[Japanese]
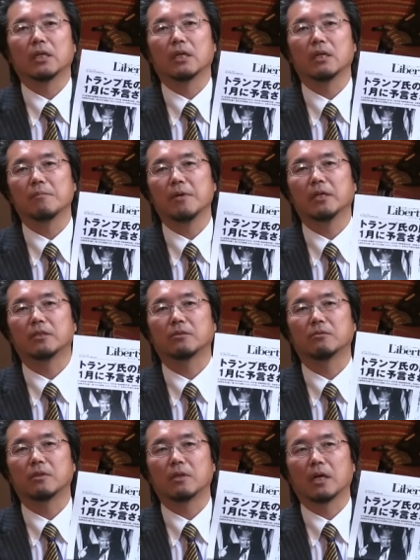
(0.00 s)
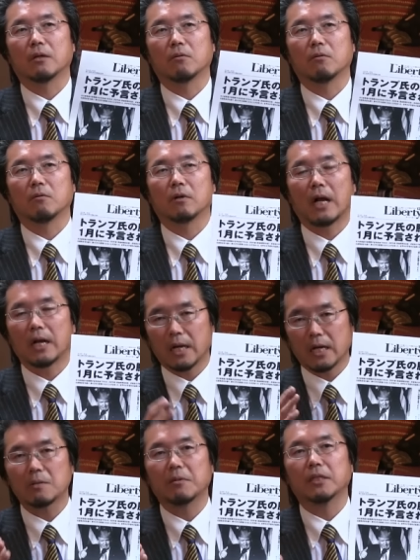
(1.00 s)
明記する、あの考
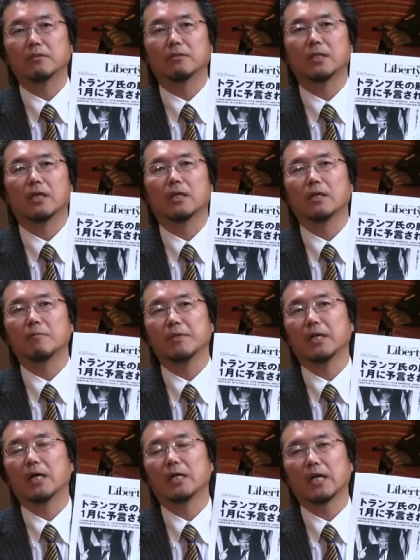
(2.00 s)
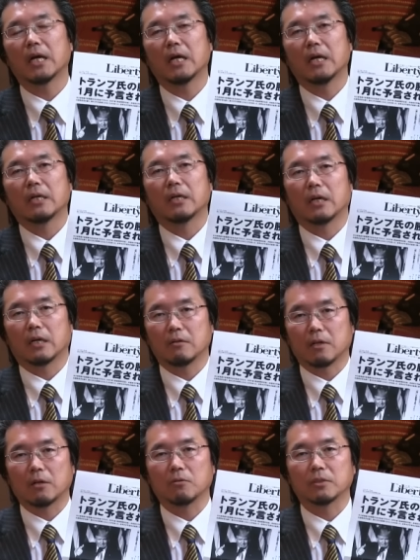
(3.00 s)
えればですね未来が開け
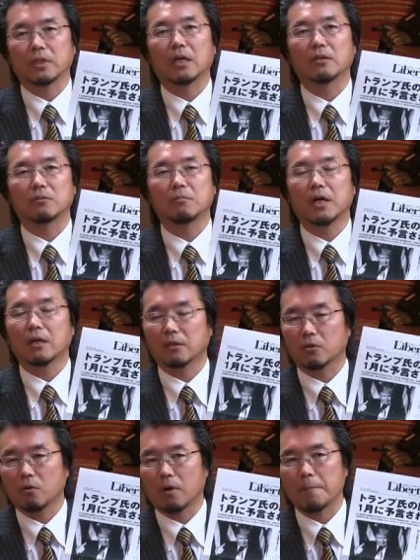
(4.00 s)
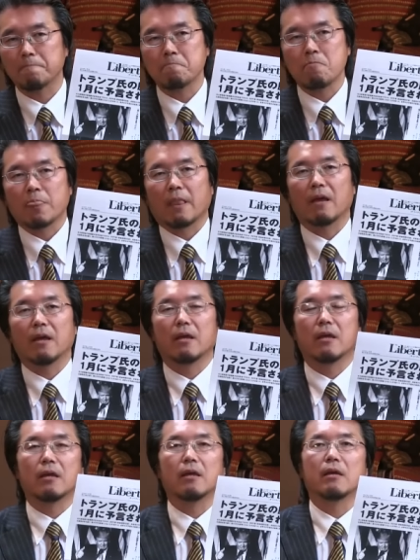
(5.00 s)
る可能性があると。まあ、今日は、
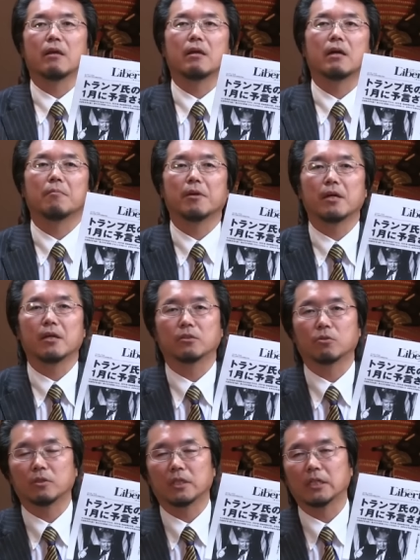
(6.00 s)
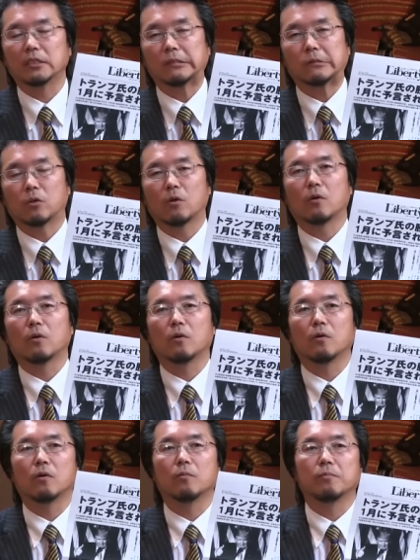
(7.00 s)
えー、安倍総理大臣
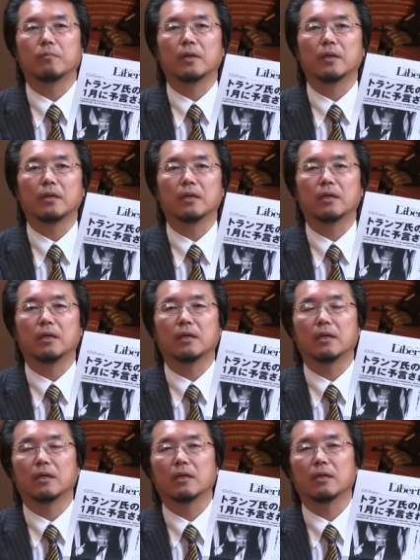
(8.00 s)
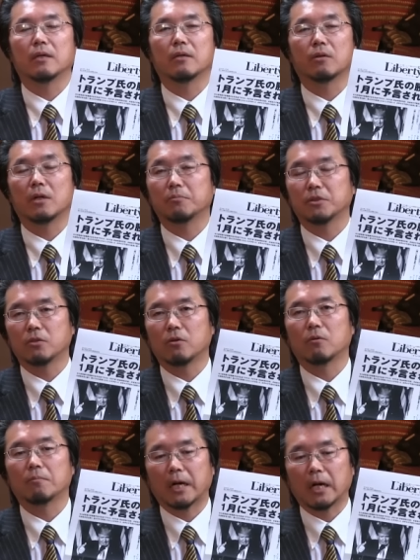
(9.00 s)
と、えー、トランプ氏
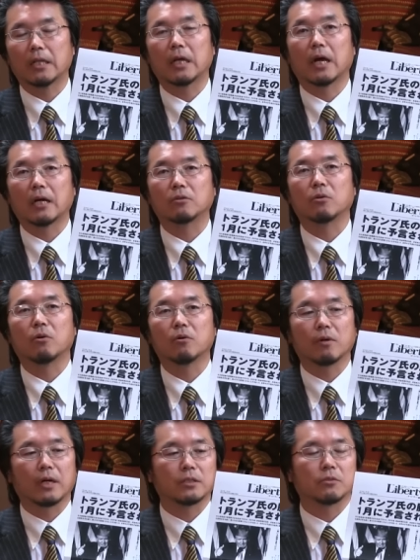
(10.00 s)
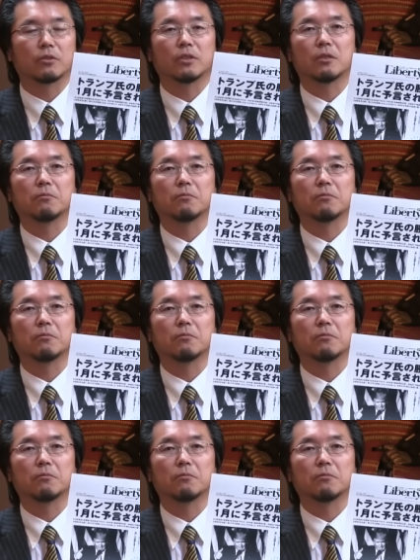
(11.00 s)
の、まあ、会談があるという話を聞いて